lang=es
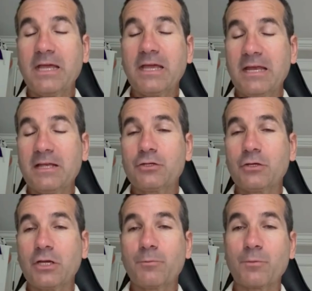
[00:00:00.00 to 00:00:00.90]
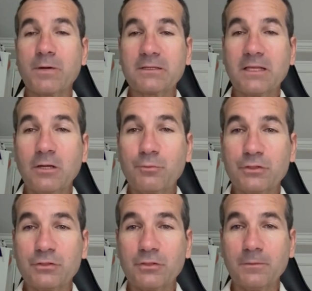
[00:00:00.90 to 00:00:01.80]
en elecciones por parte de la
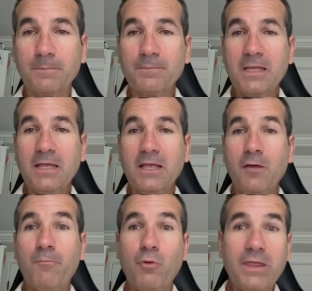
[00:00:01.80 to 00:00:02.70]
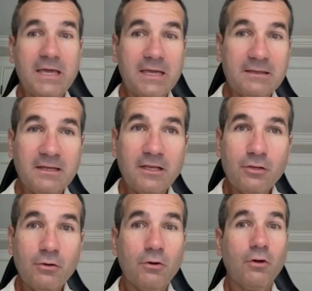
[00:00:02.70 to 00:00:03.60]
oposición. Puede que este
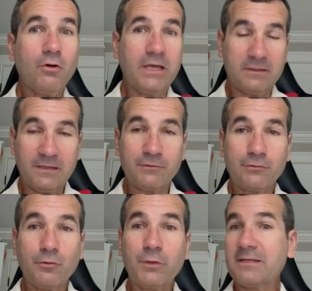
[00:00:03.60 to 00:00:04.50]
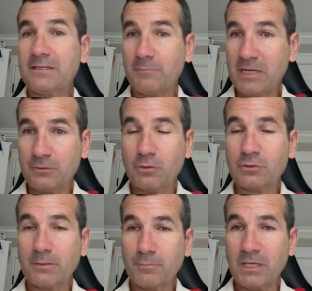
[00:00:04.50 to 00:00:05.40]
año estén
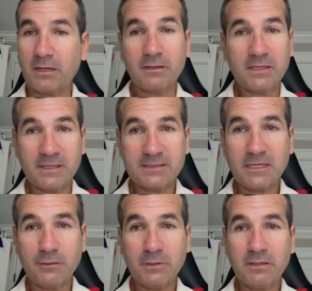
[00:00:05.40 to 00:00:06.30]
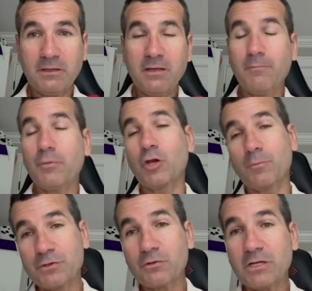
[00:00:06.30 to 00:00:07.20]
sobreestimándolo también, quién sabe, pero hay
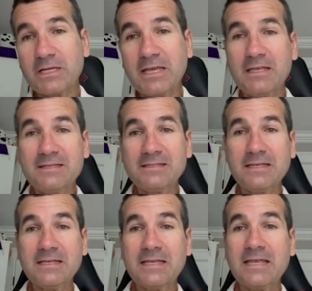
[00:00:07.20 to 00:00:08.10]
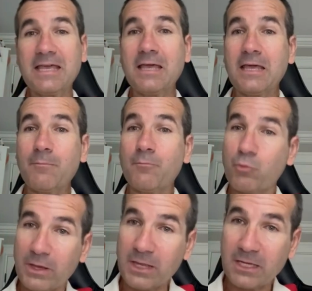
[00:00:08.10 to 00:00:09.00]
personas que dicen que
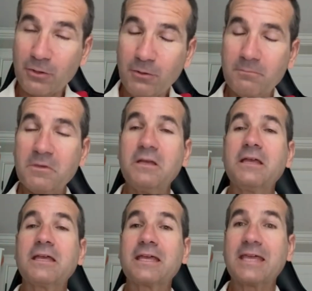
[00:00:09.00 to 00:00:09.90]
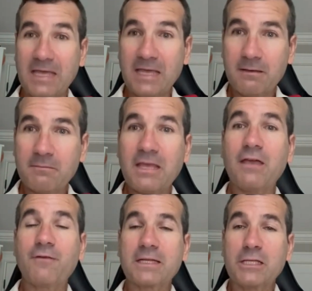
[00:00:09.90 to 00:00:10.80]
puede que no, que
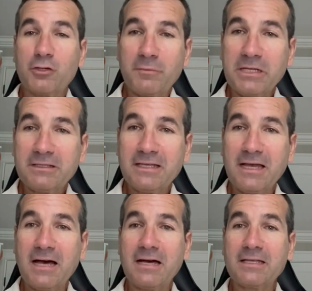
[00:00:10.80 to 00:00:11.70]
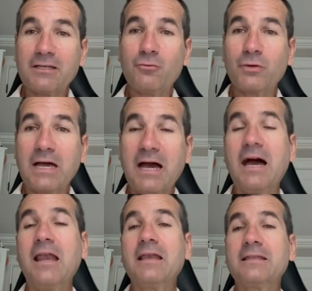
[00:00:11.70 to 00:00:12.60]
efectivamente hay una
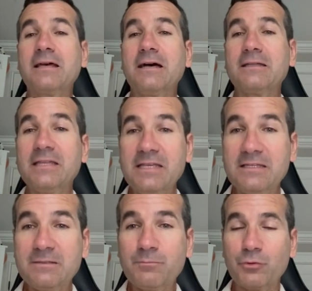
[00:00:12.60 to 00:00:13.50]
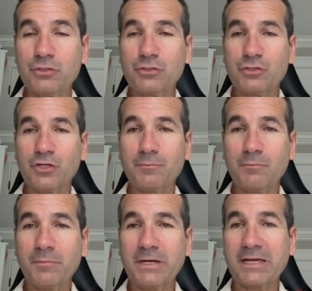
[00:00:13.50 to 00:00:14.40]
alta
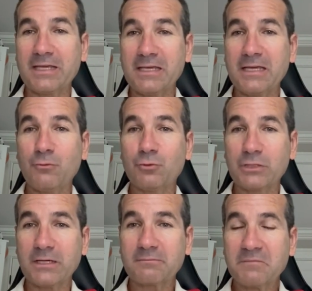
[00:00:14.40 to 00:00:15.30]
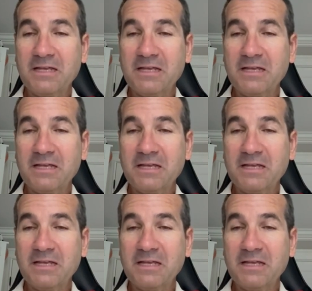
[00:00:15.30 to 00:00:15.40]
disposición para ir a votar.